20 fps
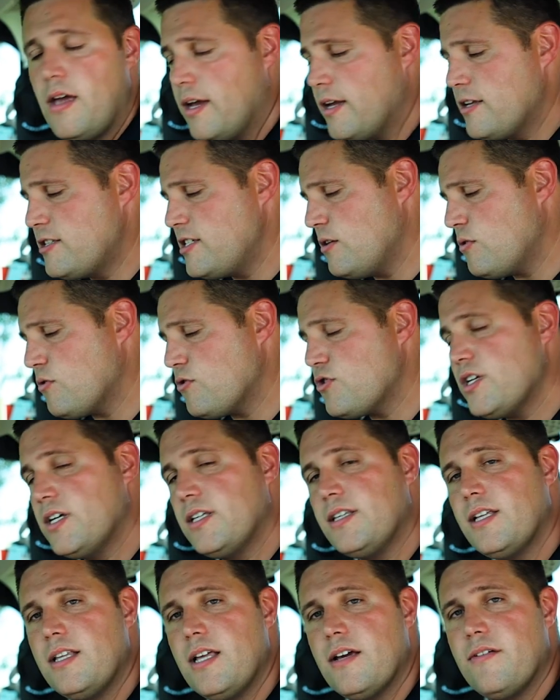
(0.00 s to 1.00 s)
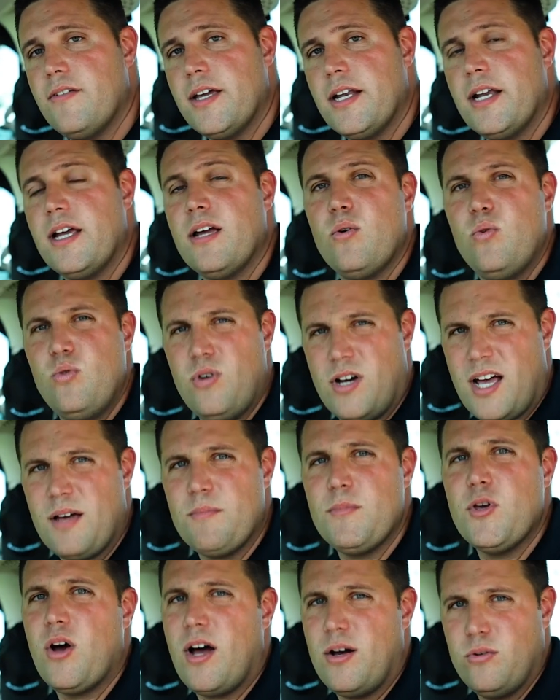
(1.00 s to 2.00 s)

che ci consente di avere un cambio